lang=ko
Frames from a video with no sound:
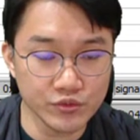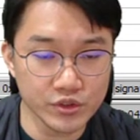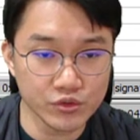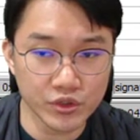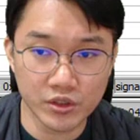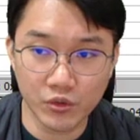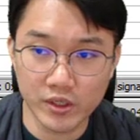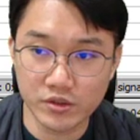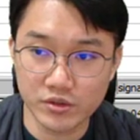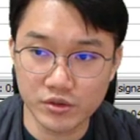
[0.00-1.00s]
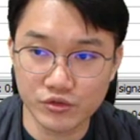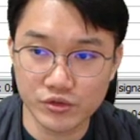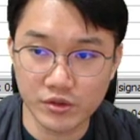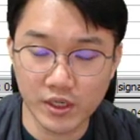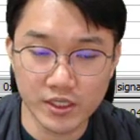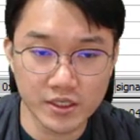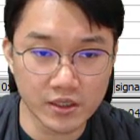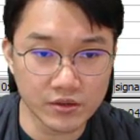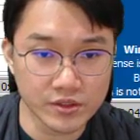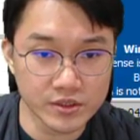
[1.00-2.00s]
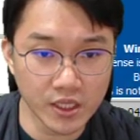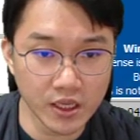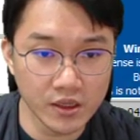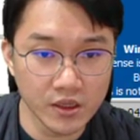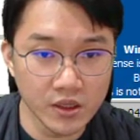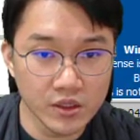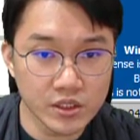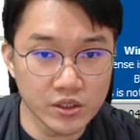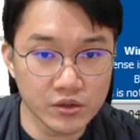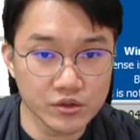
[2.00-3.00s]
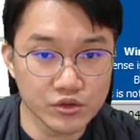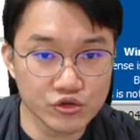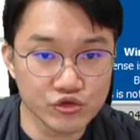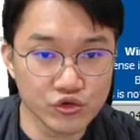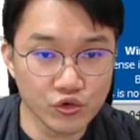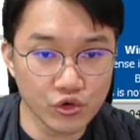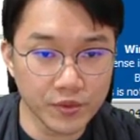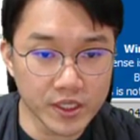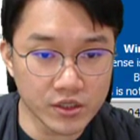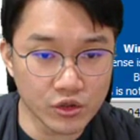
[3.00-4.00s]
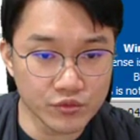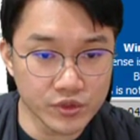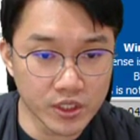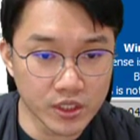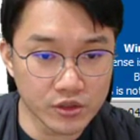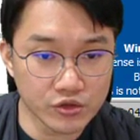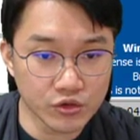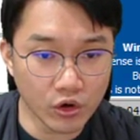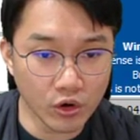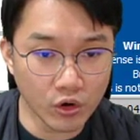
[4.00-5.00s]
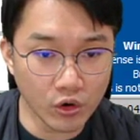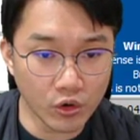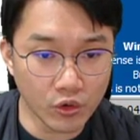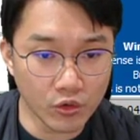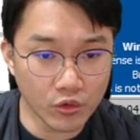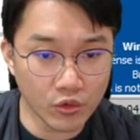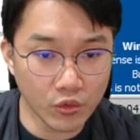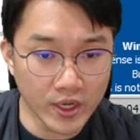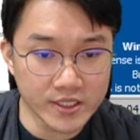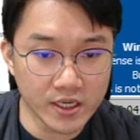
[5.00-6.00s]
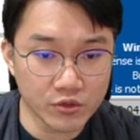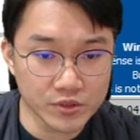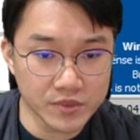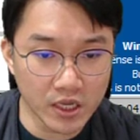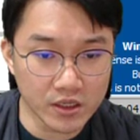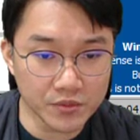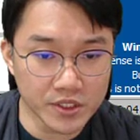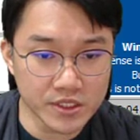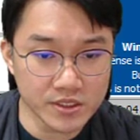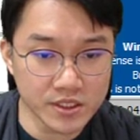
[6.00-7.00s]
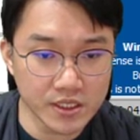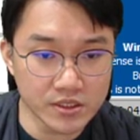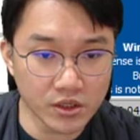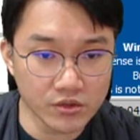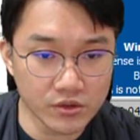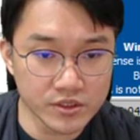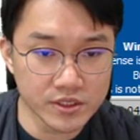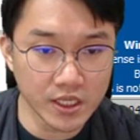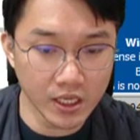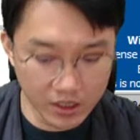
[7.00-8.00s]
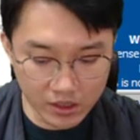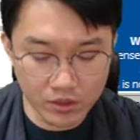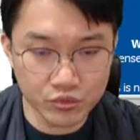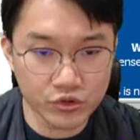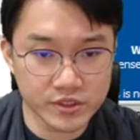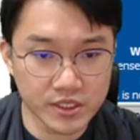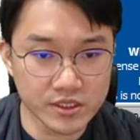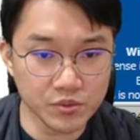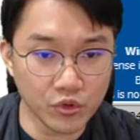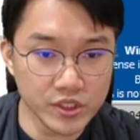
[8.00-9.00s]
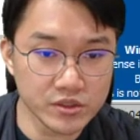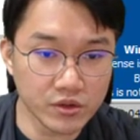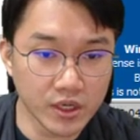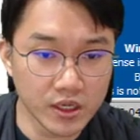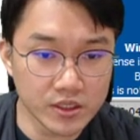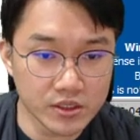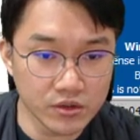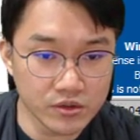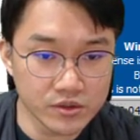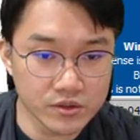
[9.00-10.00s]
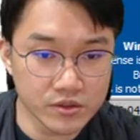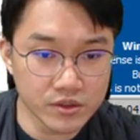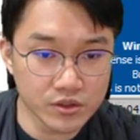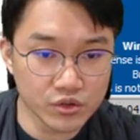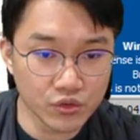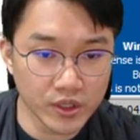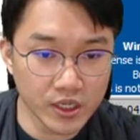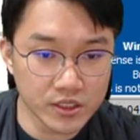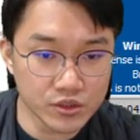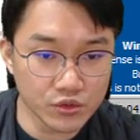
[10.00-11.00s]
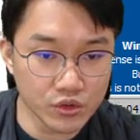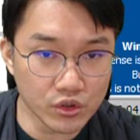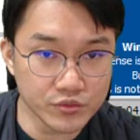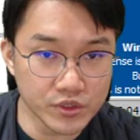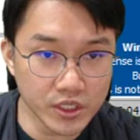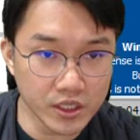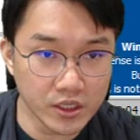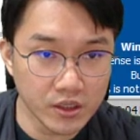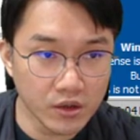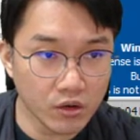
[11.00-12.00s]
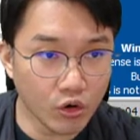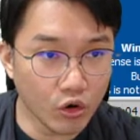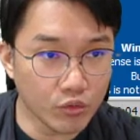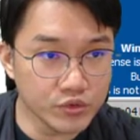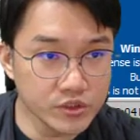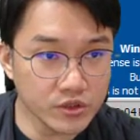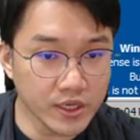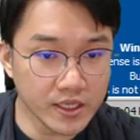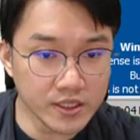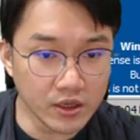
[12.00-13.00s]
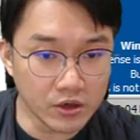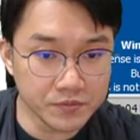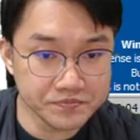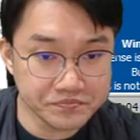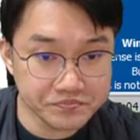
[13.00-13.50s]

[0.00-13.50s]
여러분들도 이런 환경들을 구성을 하게 되는 것인데 이런 것들을 수동으로 만약 여러분들이 어, 확인하고 싶다 그러면 시스 인터널즈의 프로세스 모니터나 이런 것들을 통해 가지고 여러분들이 어, 분석을 해야 돼요